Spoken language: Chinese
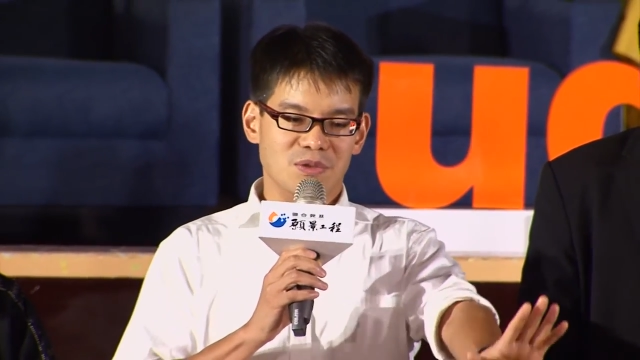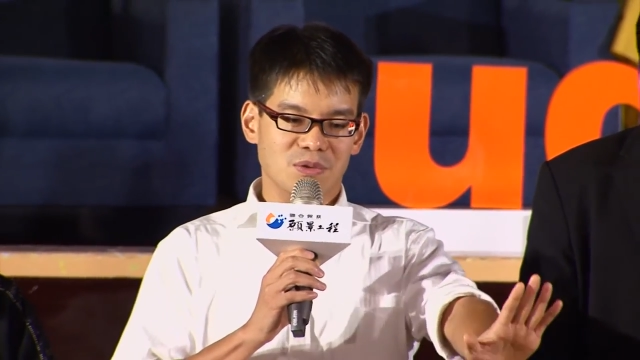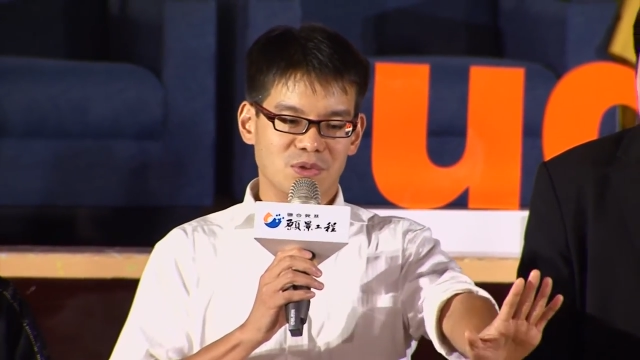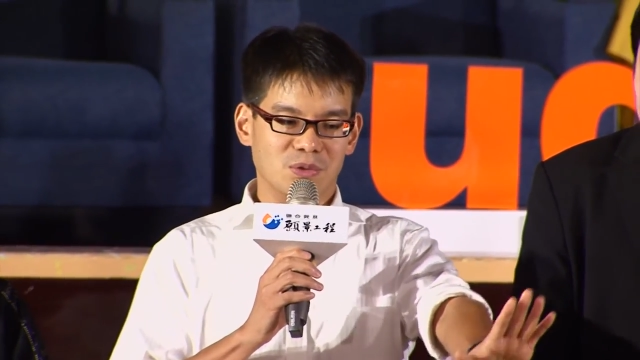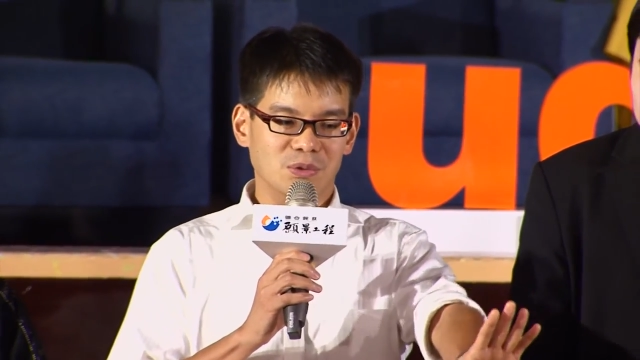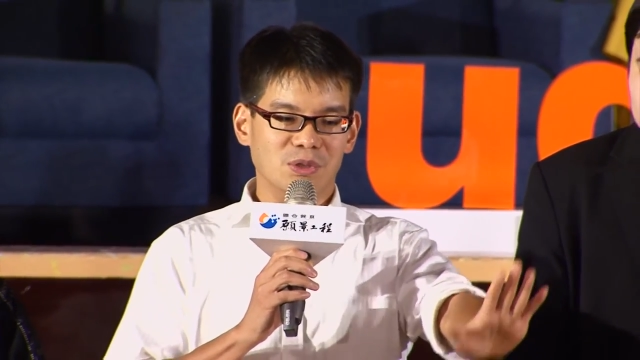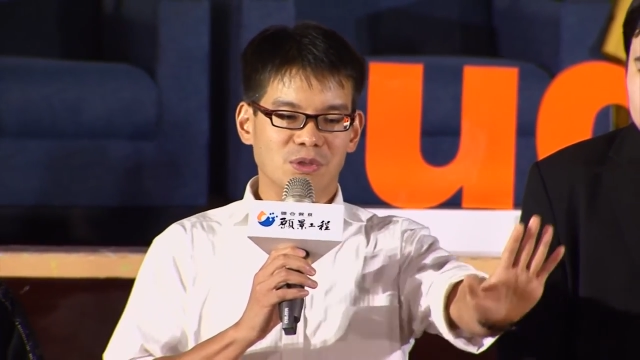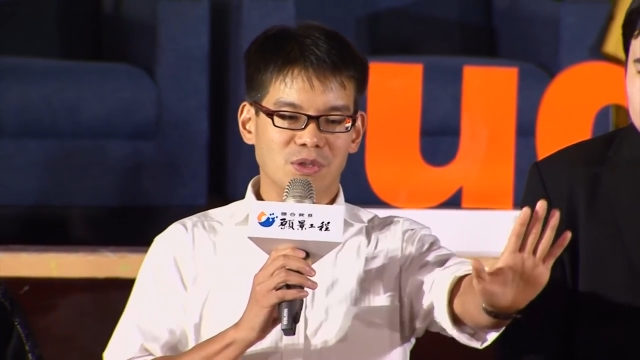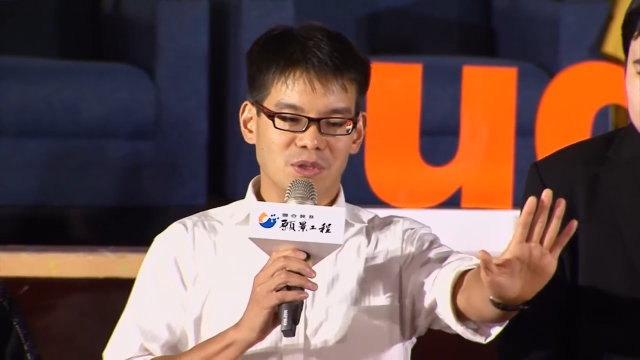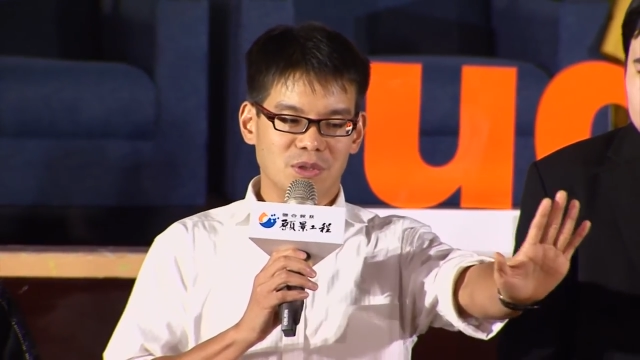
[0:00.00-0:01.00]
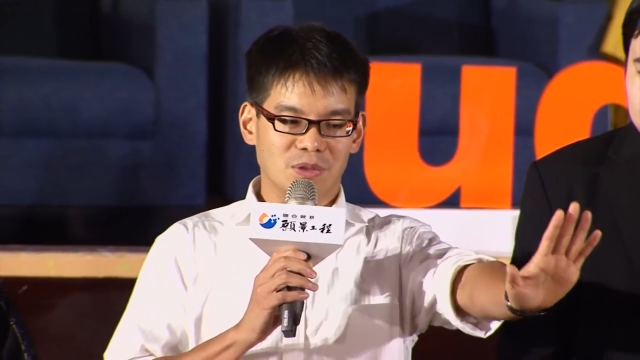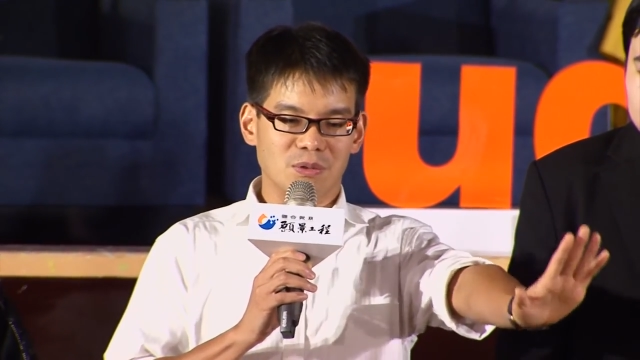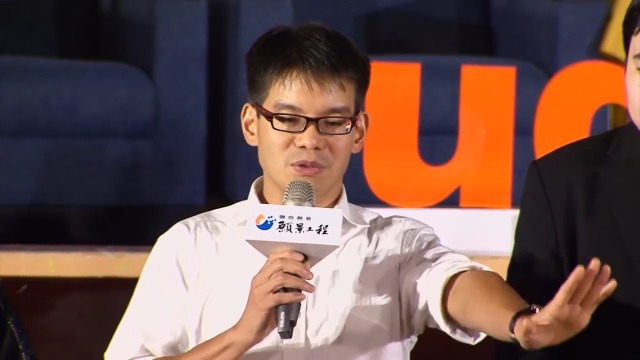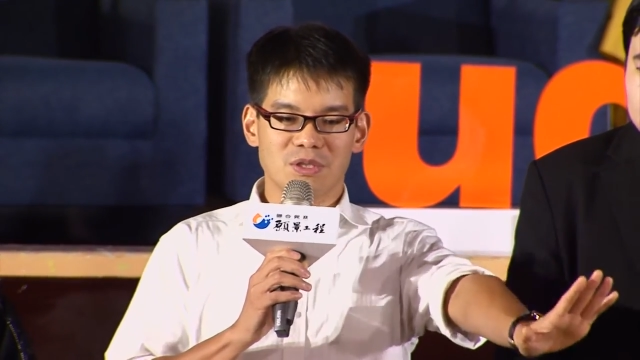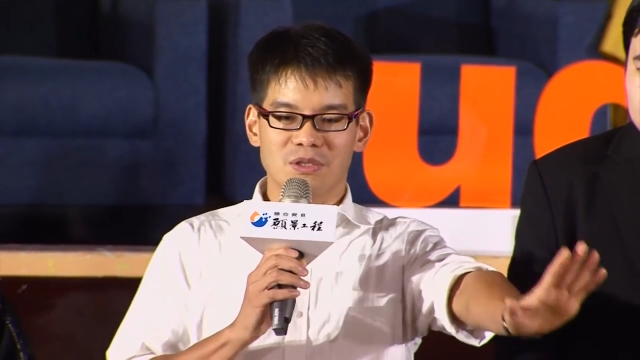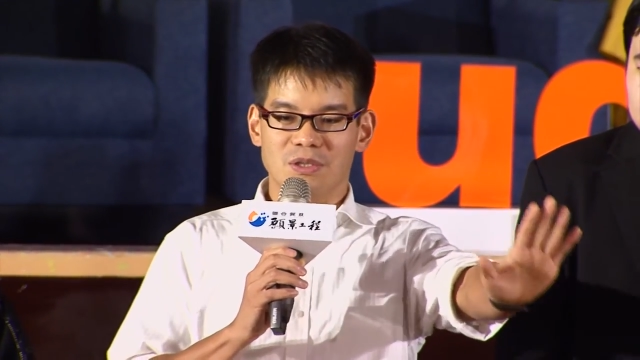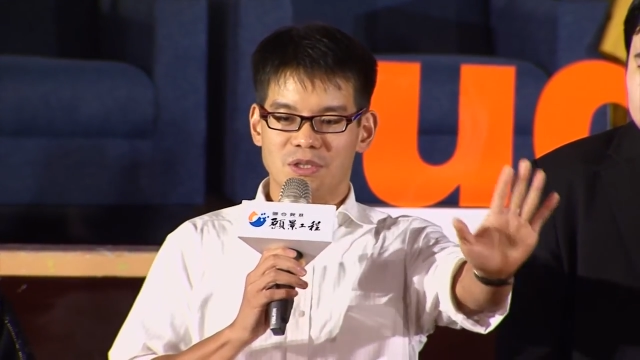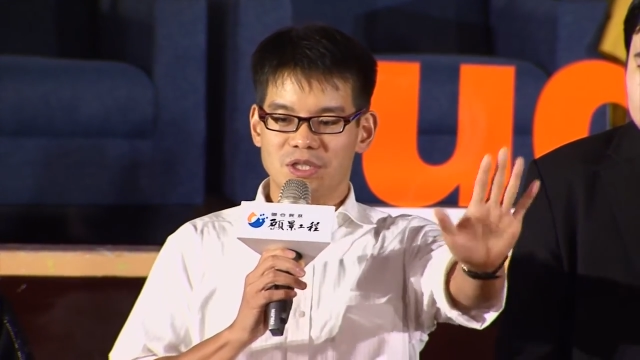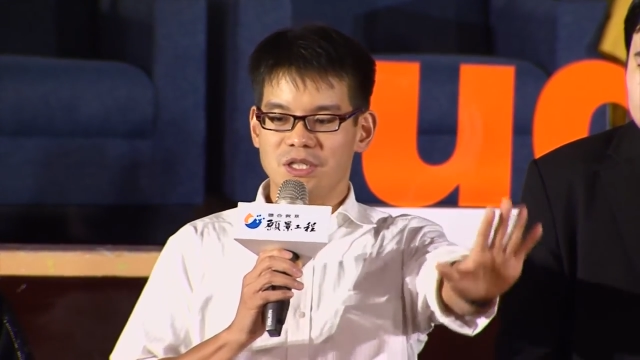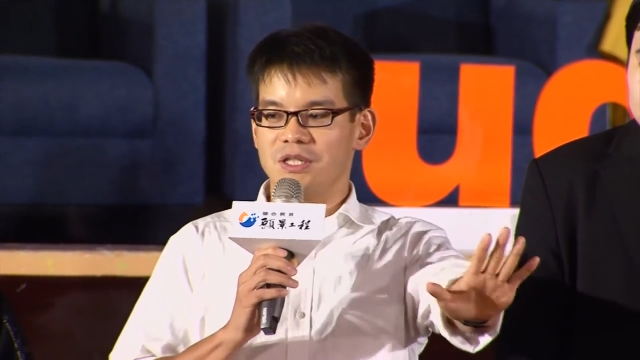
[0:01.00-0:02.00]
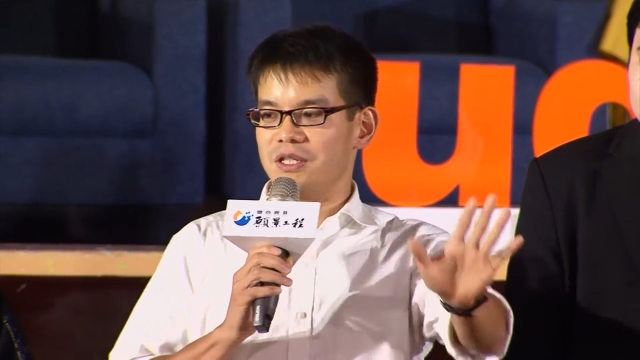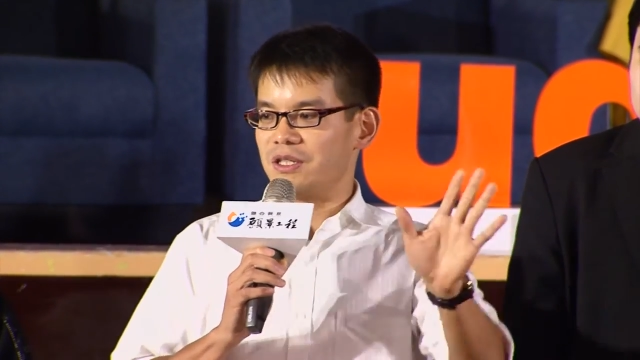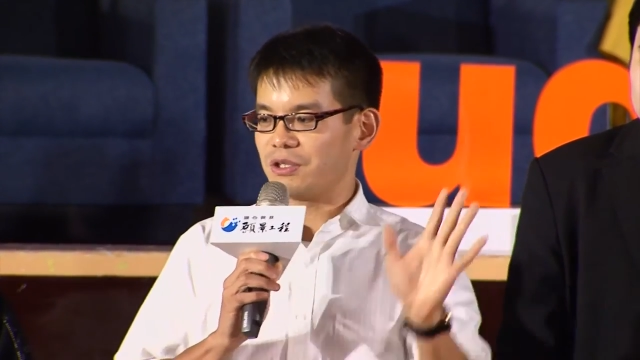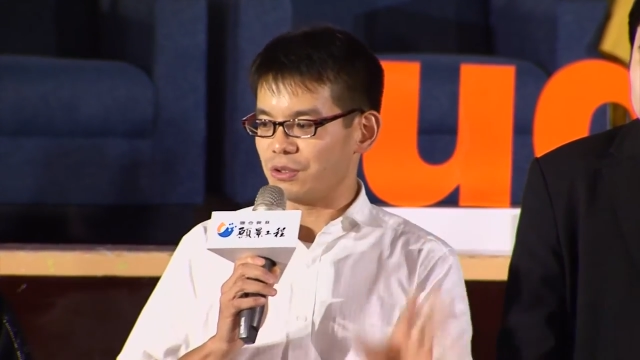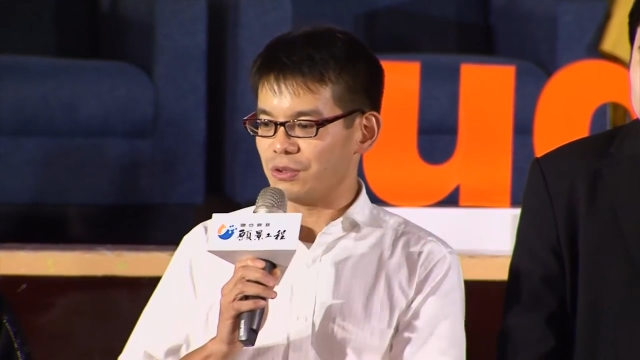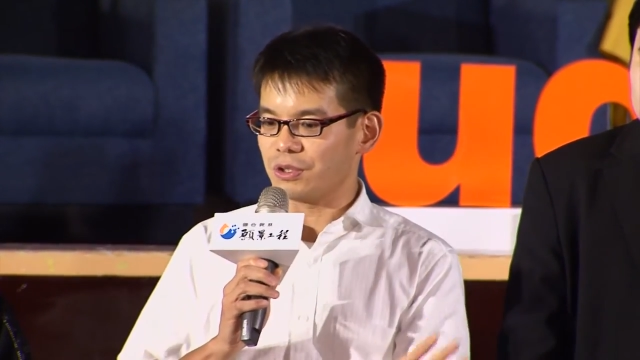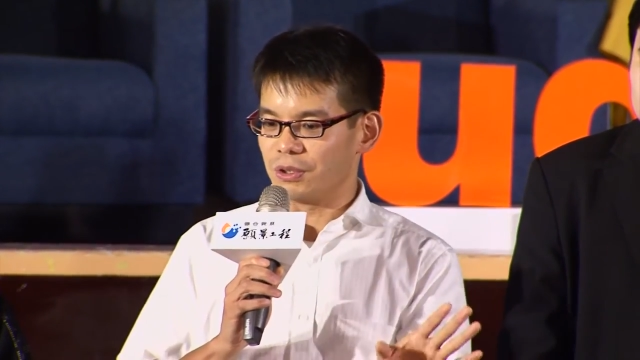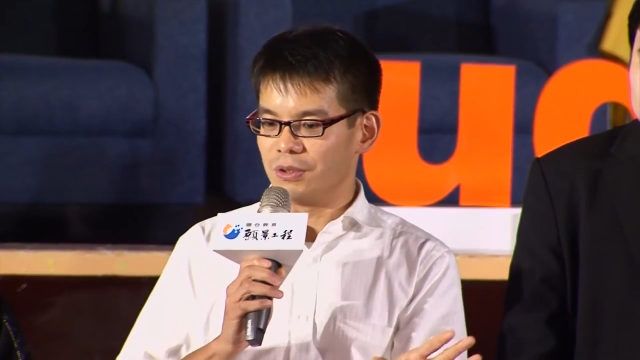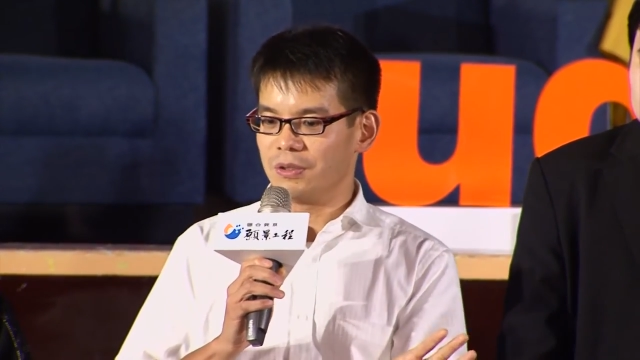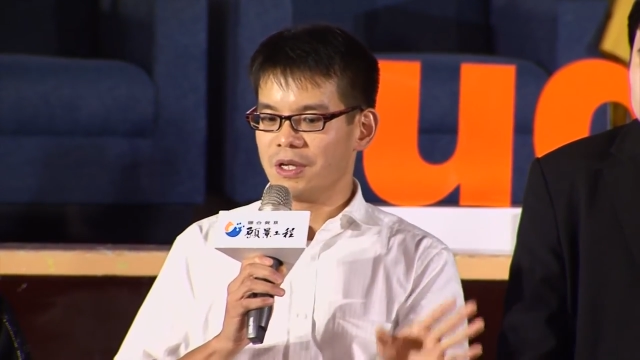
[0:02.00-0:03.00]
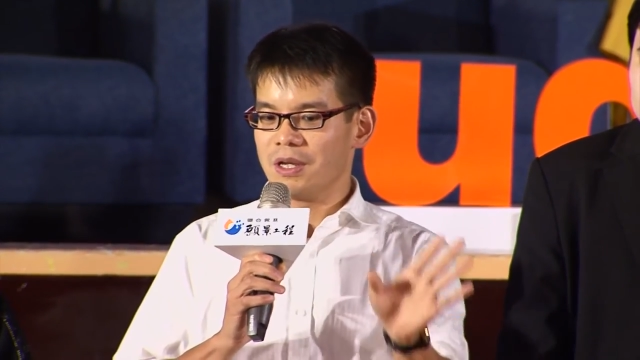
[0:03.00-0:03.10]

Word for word: 种所谓的公司的企业的需求。